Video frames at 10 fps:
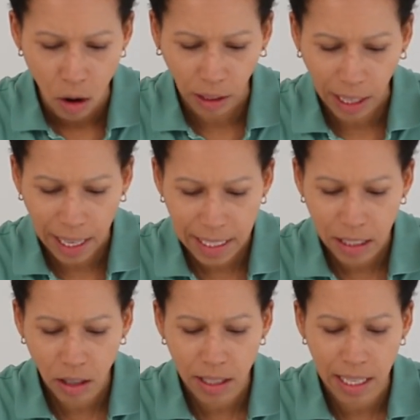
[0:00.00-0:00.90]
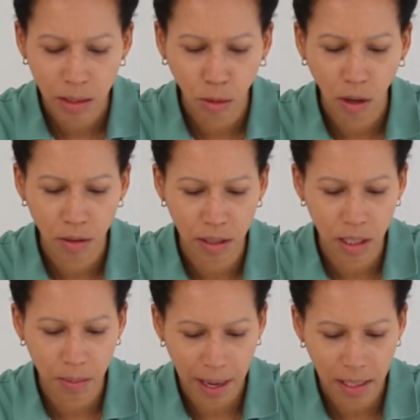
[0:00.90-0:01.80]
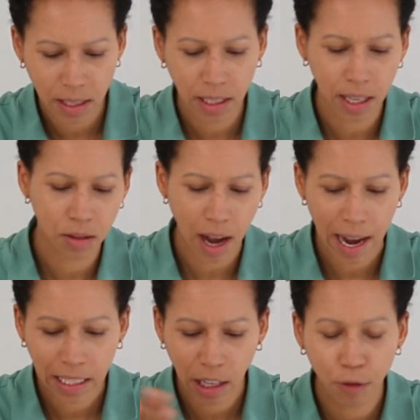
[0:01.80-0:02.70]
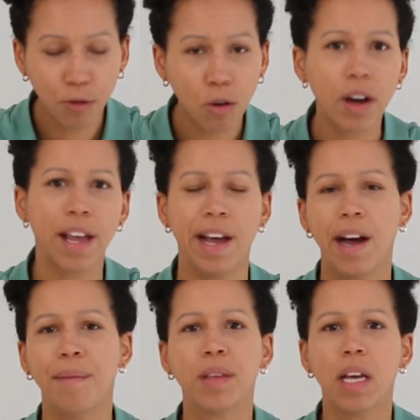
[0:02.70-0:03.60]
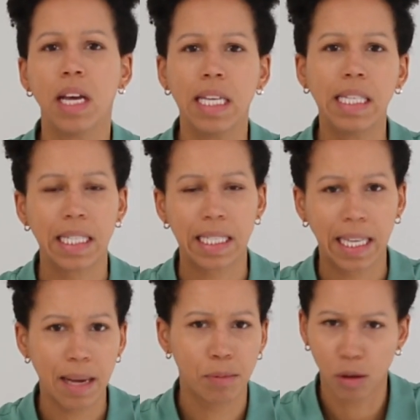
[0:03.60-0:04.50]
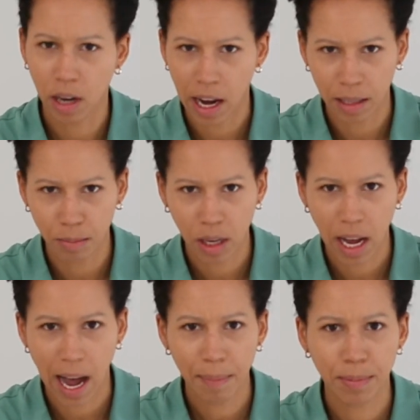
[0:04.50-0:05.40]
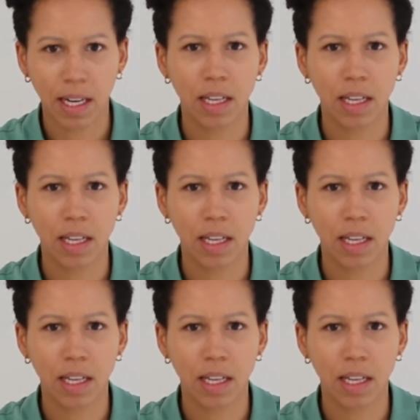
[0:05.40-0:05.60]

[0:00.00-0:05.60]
Und dann hat sie noch seit 2020, also ein Jahr vorher, ISG-Blockaden gehabt.